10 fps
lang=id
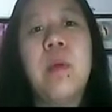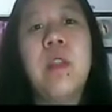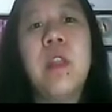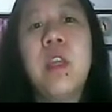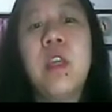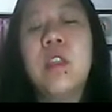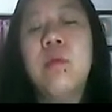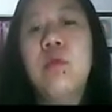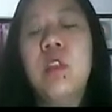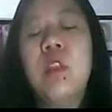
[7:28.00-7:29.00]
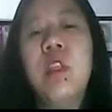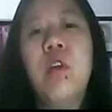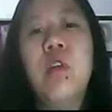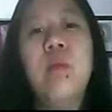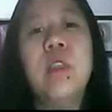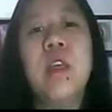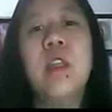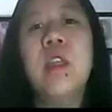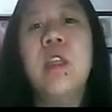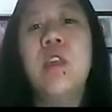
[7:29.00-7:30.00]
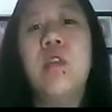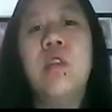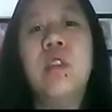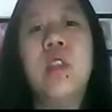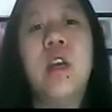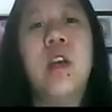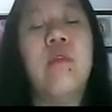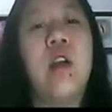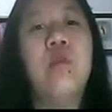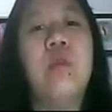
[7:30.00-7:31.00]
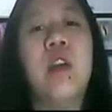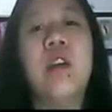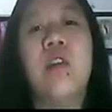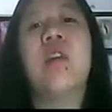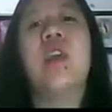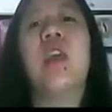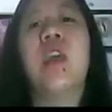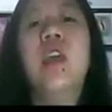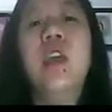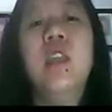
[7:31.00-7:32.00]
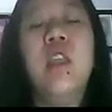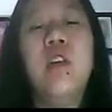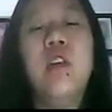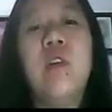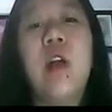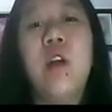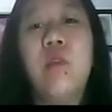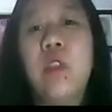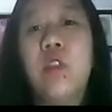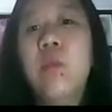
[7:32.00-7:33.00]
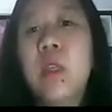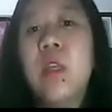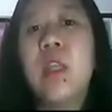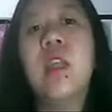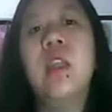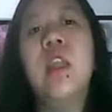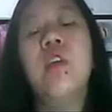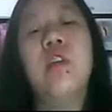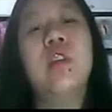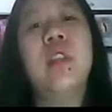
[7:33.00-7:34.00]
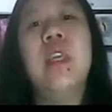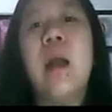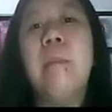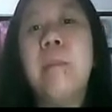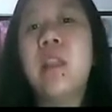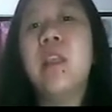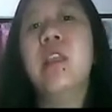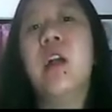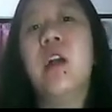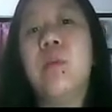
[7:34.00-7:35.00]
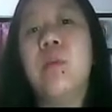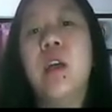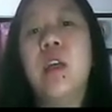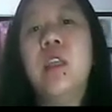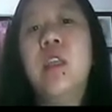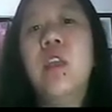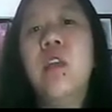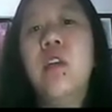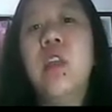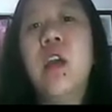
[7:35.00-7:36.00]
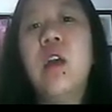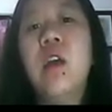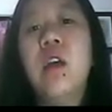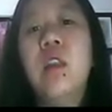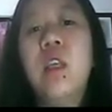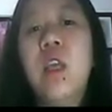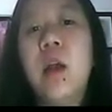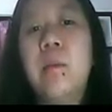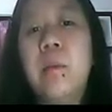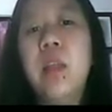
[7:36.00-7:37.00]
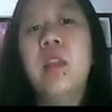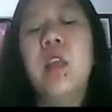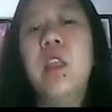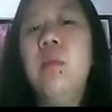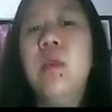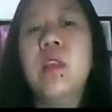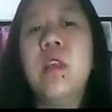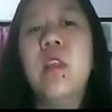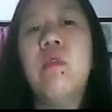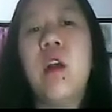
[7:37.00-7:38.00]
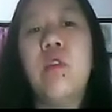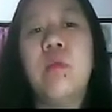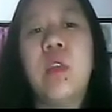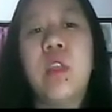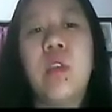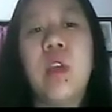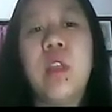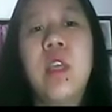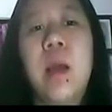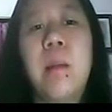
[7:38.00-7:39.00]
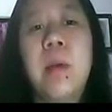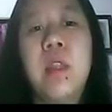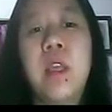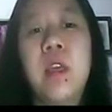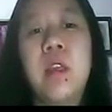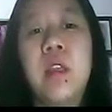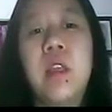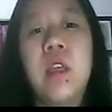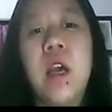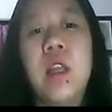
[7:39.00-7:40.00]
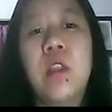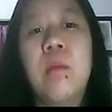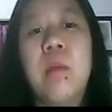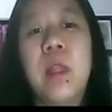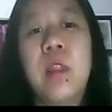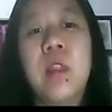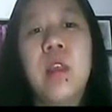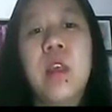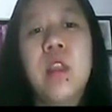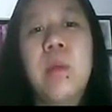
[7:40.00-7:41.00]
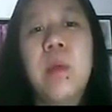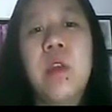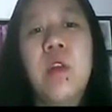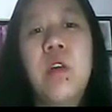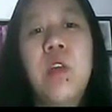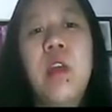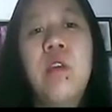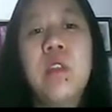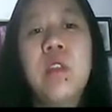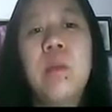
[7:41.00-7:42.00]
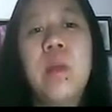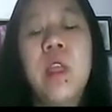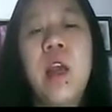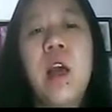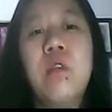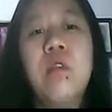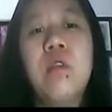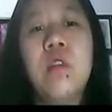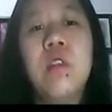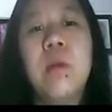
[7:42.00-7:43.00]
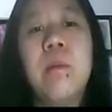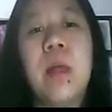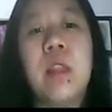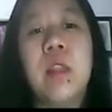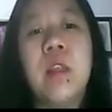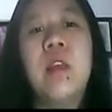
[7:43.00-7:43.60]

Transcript: kapan tadi kita sebut ini oh bisa nih di Hodge uh, vakum ya. Oke. Okay. Jadi kalau vakum itu benar ya, dia di Hodge 3 4 ya jangan lupa. Jadi kalau dia tiga empat ini bisa di vakum gitu ya. tiga empat ya. tiga atau empat Tapi kalau yang four shape ini harus Hodge empat